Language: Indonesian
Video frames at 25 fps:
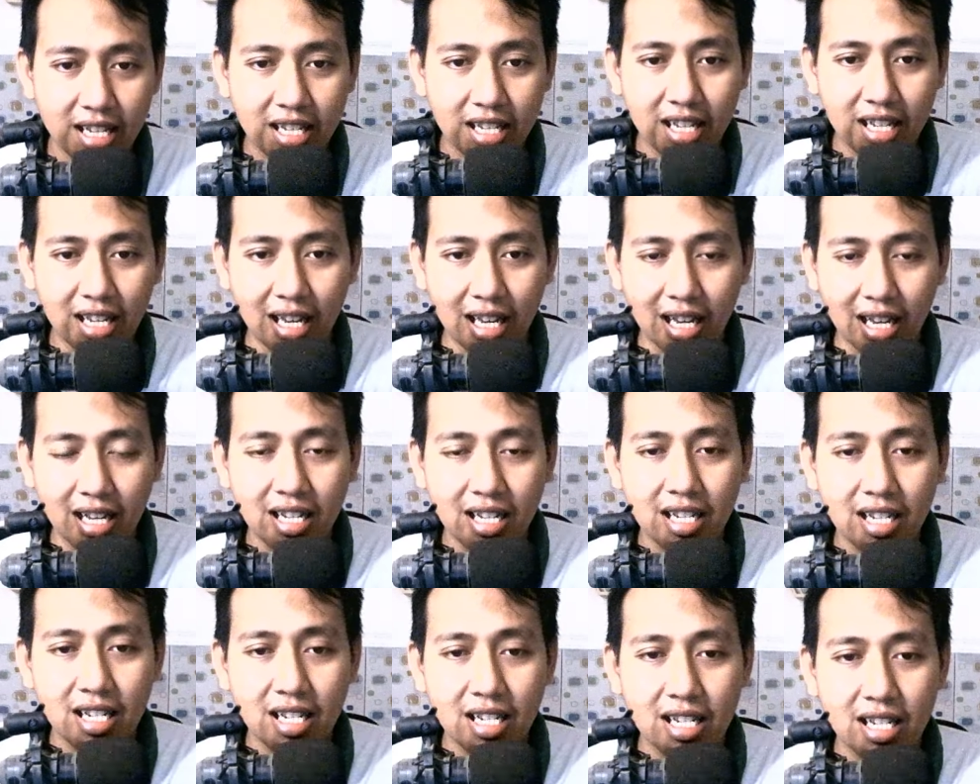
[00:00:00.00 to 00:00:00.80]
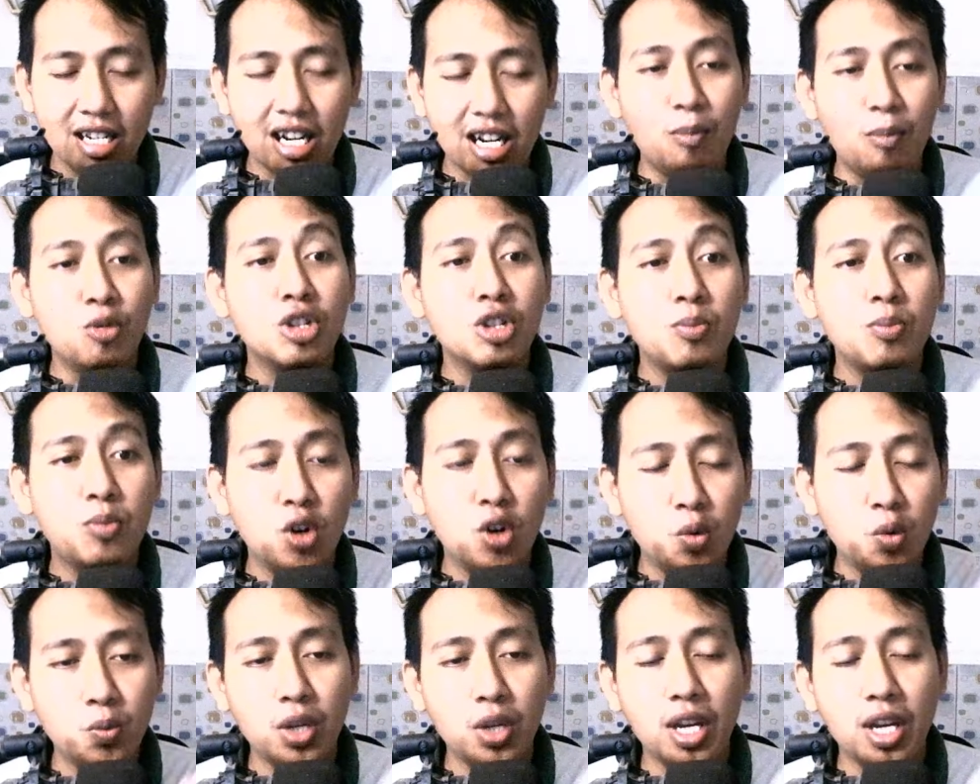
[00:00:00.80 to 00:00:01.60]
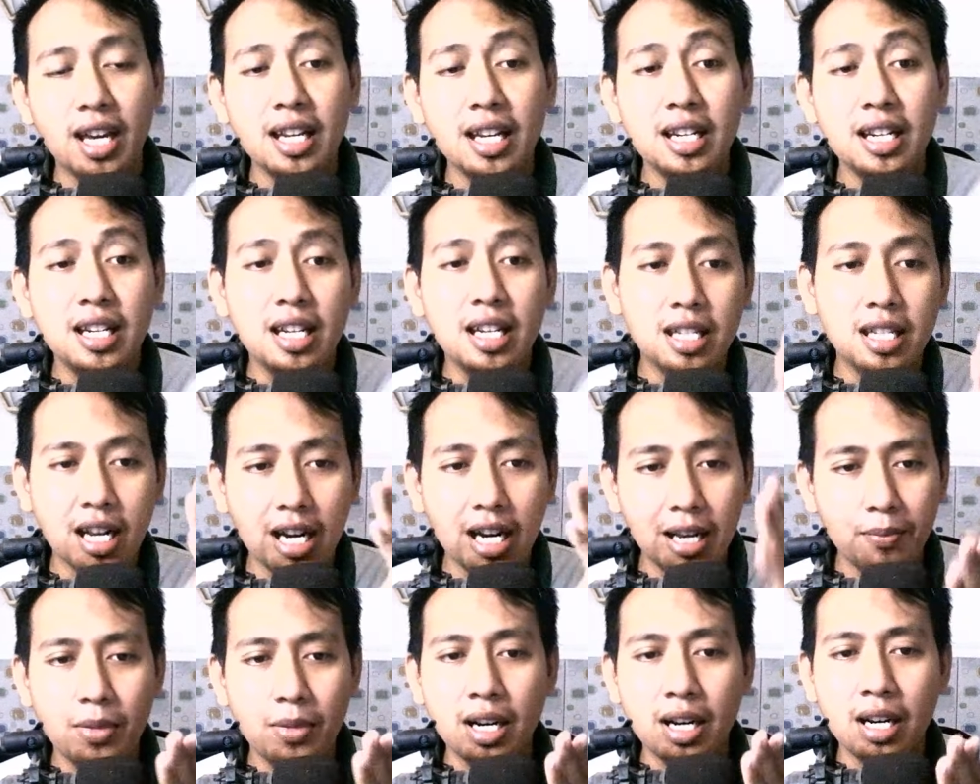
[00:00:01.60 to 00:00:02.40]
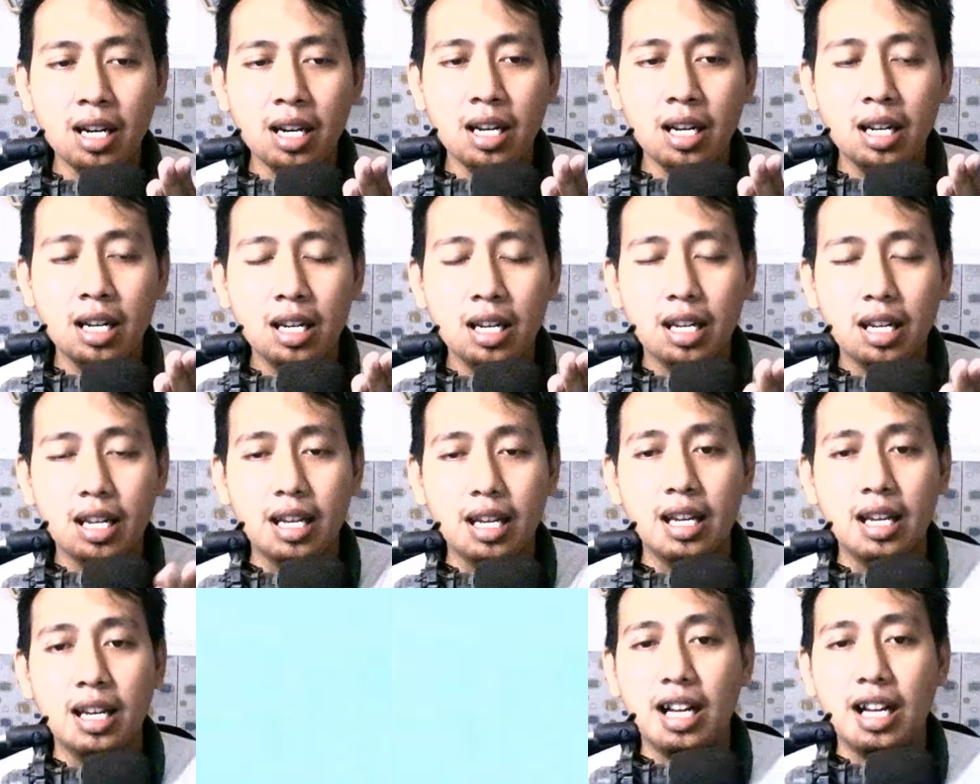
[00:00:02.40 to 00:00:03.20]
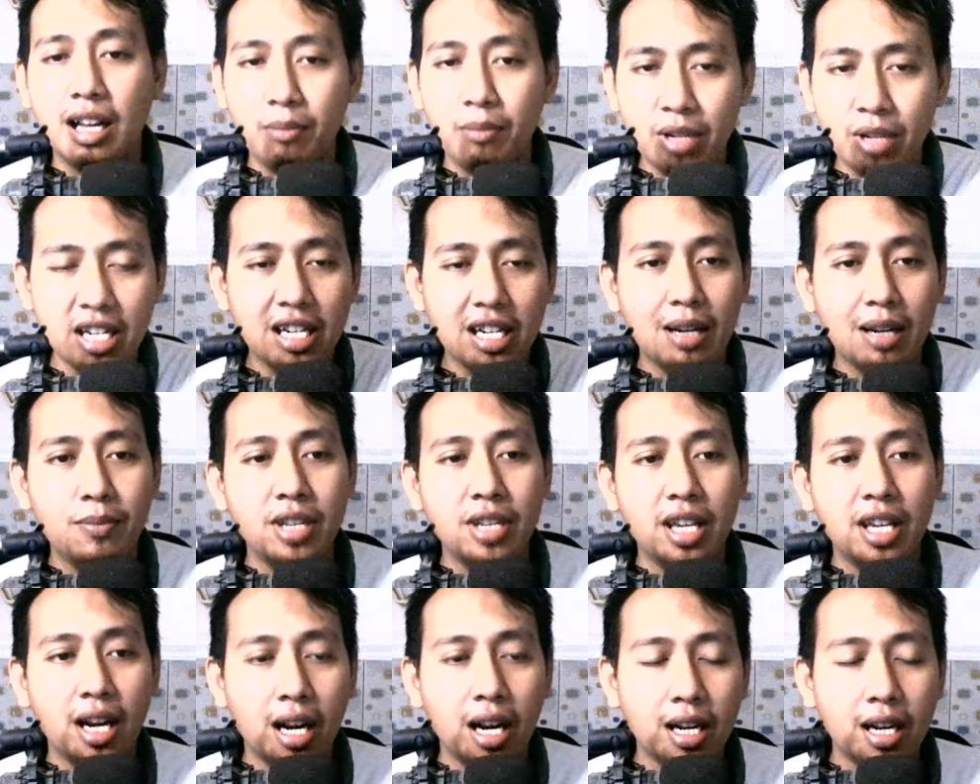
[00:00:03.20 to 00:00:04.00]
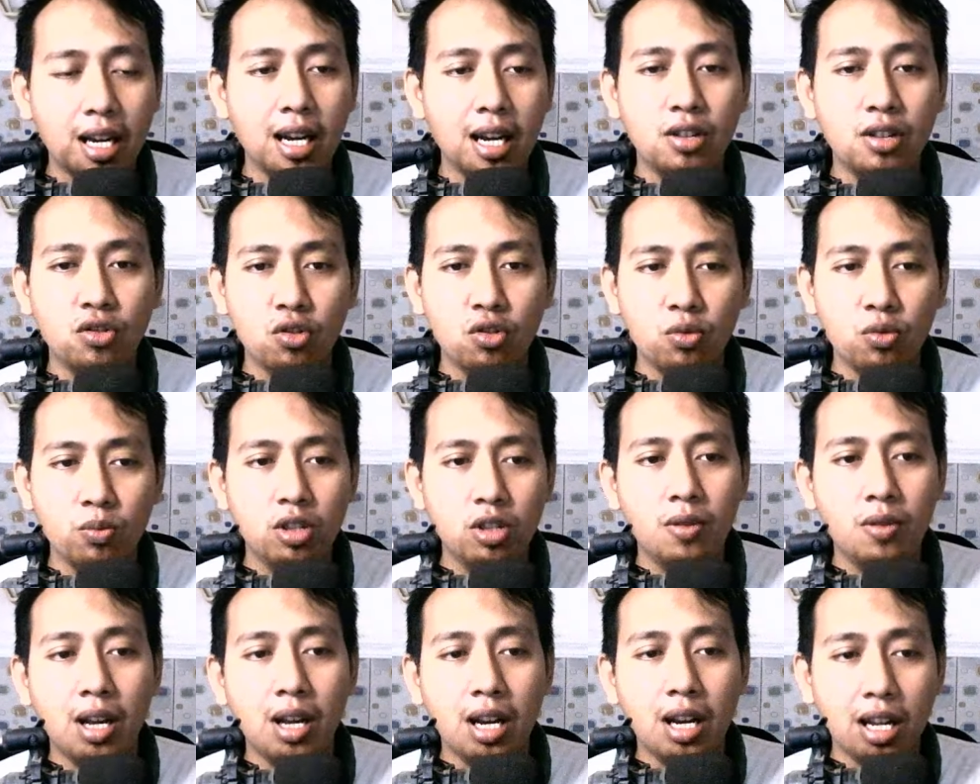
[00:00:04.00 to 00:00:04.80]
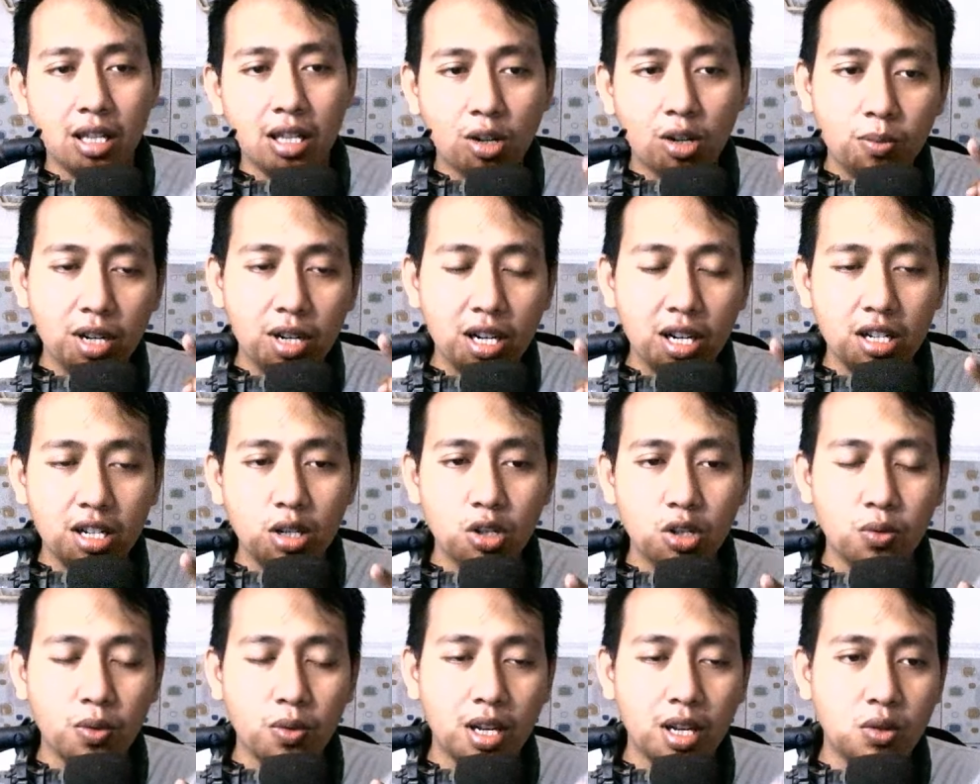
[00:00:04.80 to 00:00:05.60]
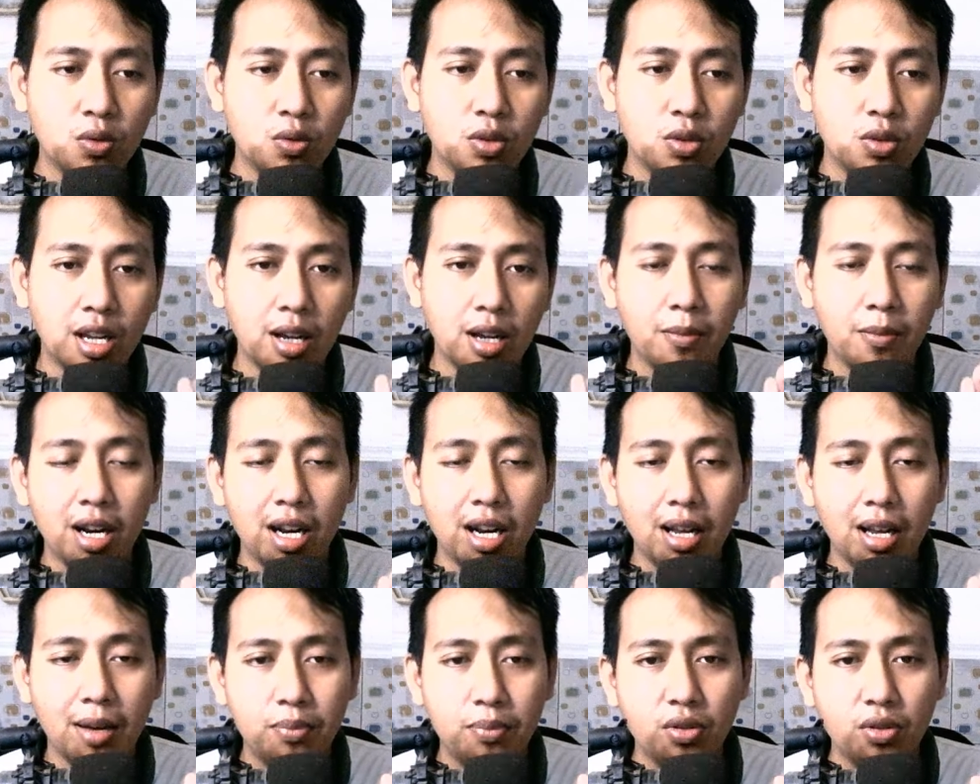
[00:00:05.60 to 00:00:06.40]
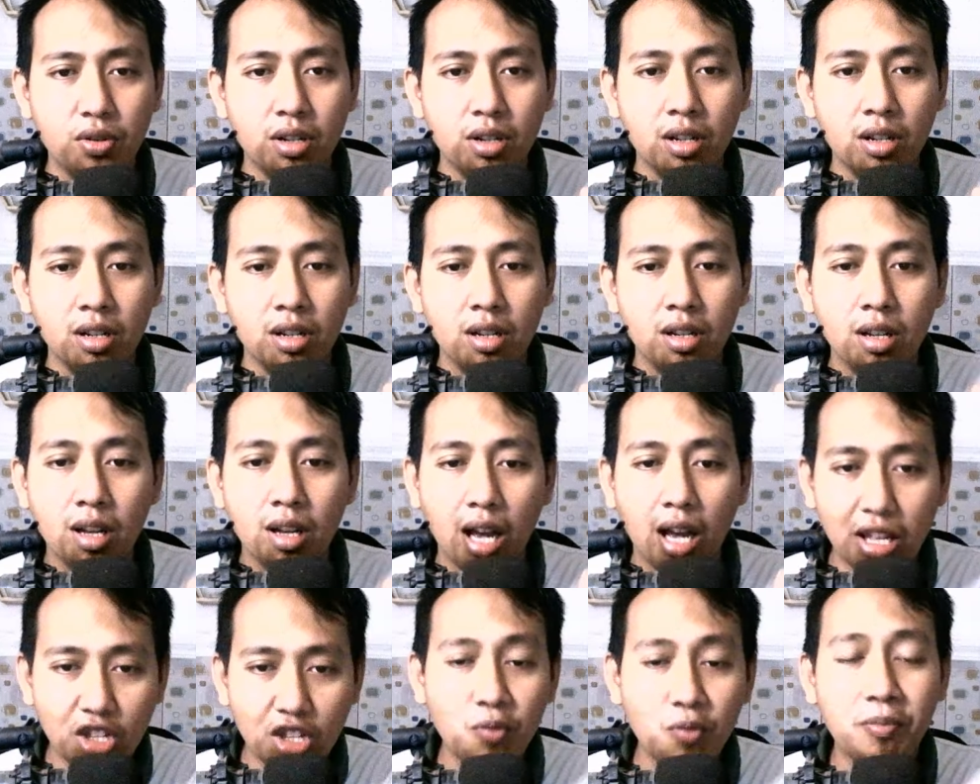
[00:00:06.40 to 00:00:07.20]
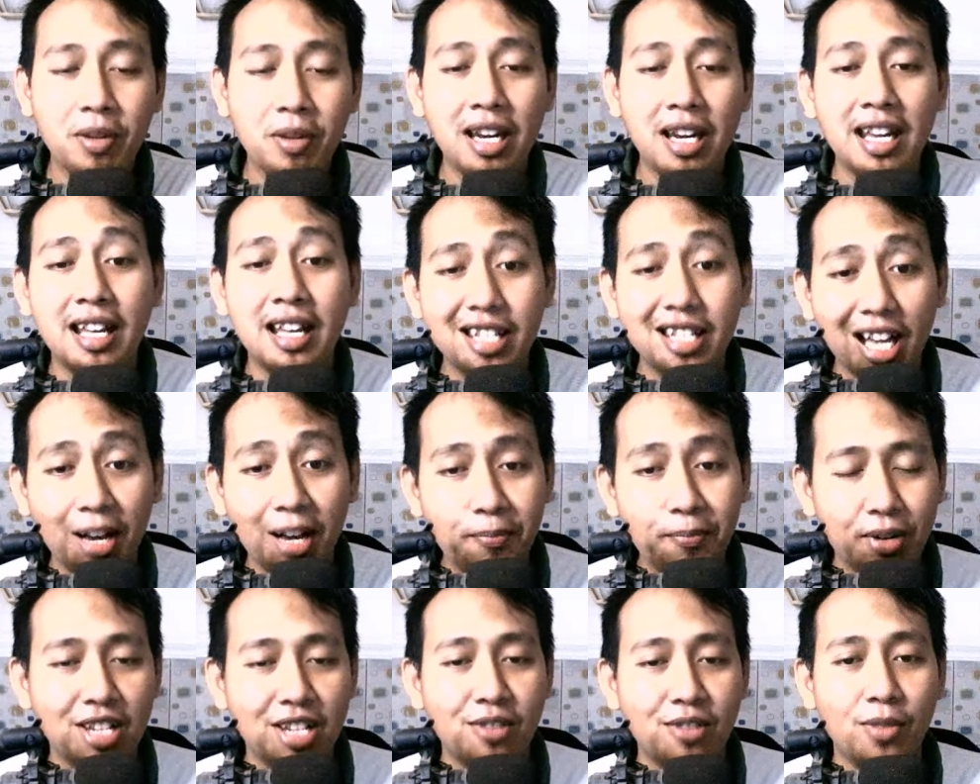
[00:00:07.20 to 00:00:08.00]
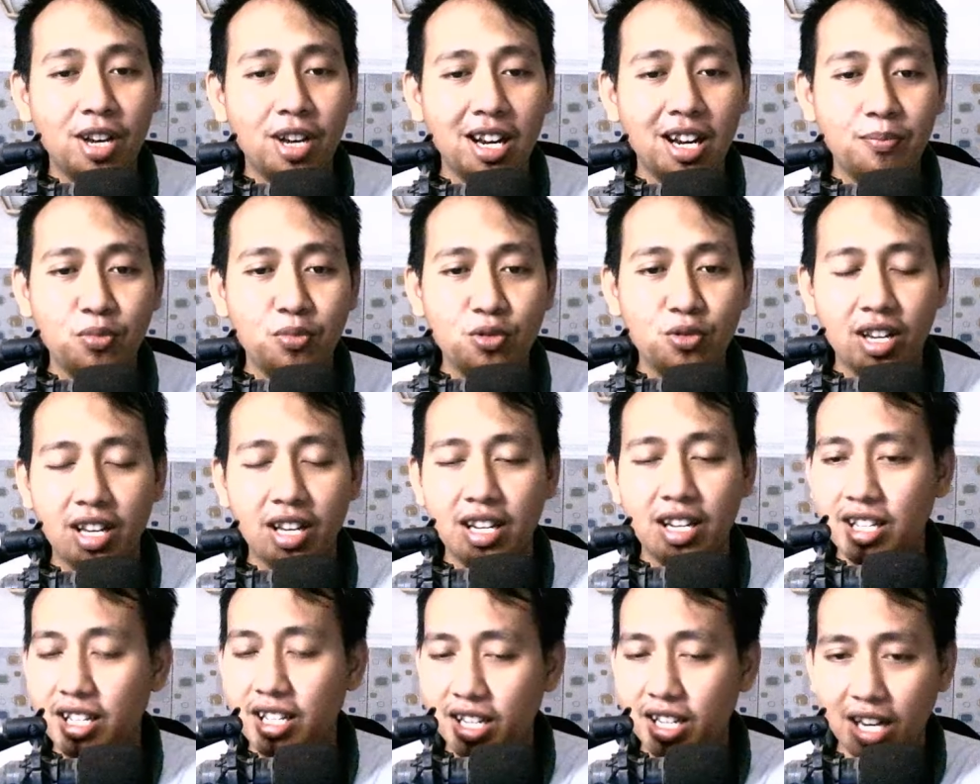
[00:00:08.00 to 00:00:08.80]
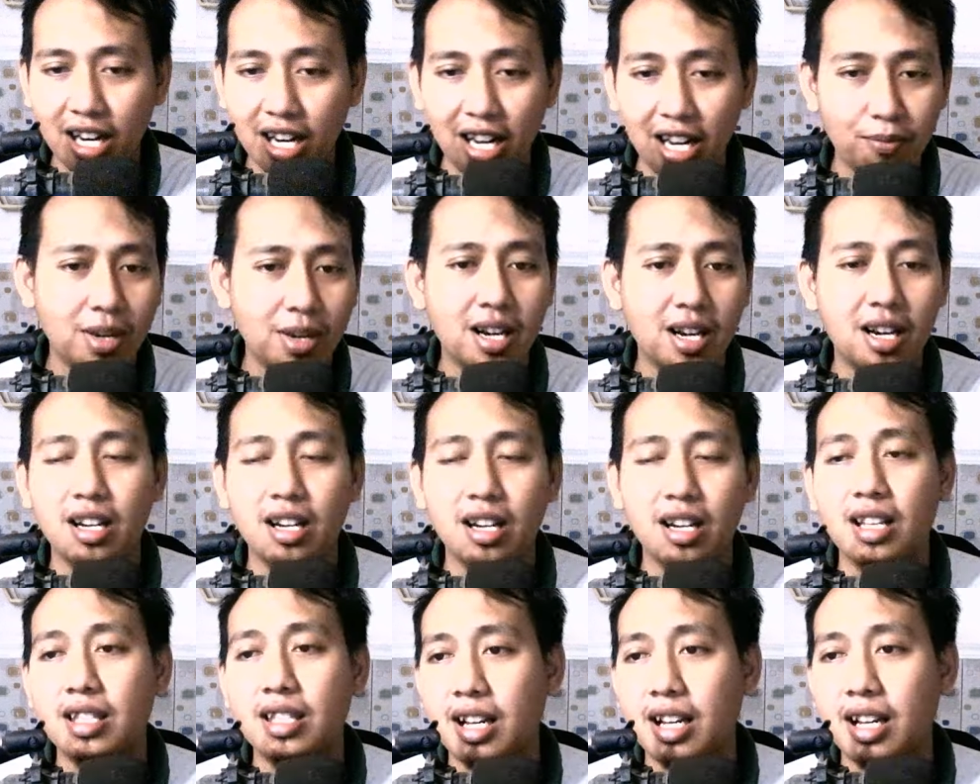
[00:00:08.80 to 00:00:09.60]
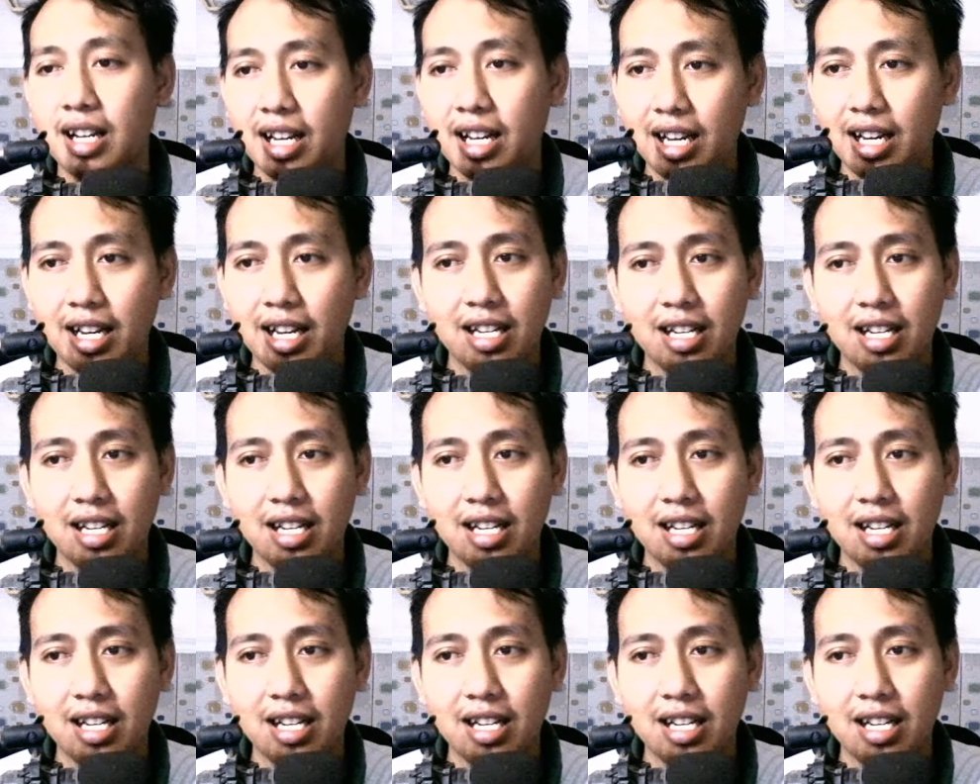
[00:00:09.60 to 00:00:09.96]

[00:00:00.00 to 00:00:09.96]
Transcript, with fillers: Ya. Namun sebelumnya disclaimer Ya, kami tidak menyarankan kalian untuk menjual atau membeli di suatu saham manapun atau pilihan capres manapun ya. Disclaimer, kita nggak